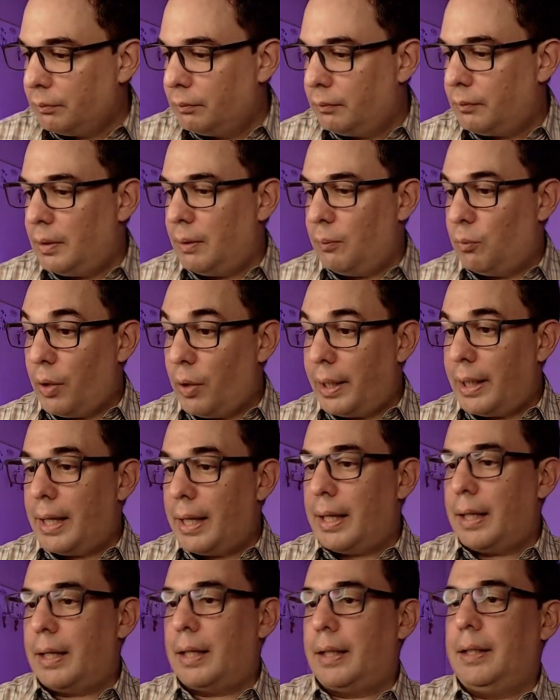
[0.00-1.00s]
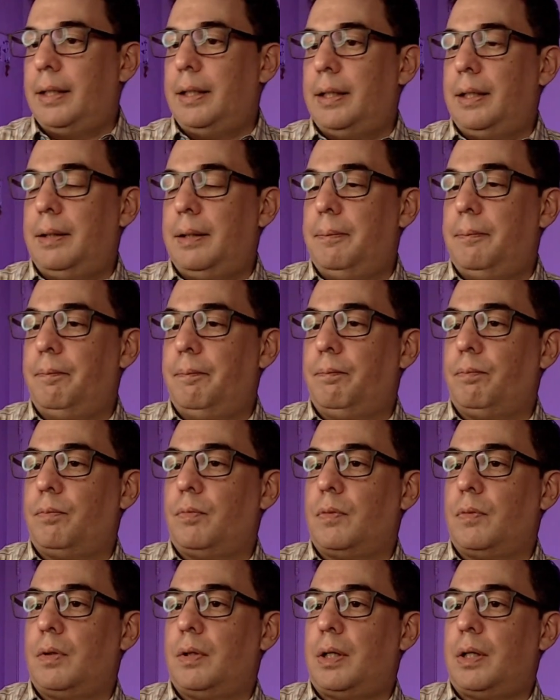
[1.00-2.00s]
de buena eh,
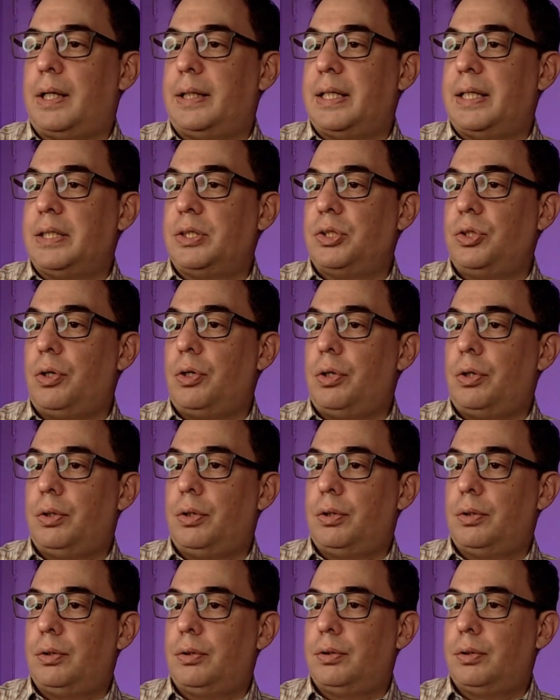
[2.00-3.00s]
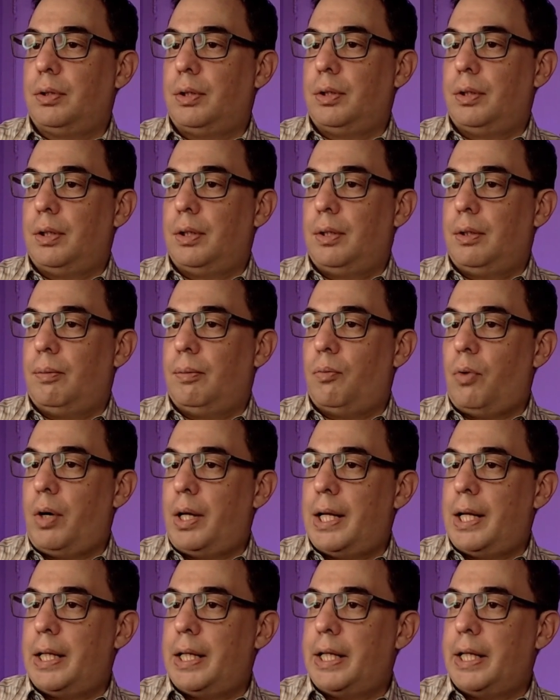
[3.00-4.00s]
retención,
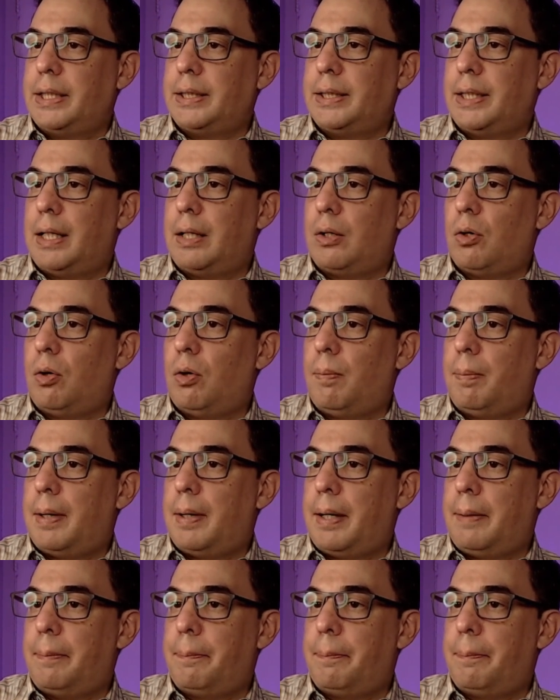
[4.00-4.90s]
buena adherencia a la copa.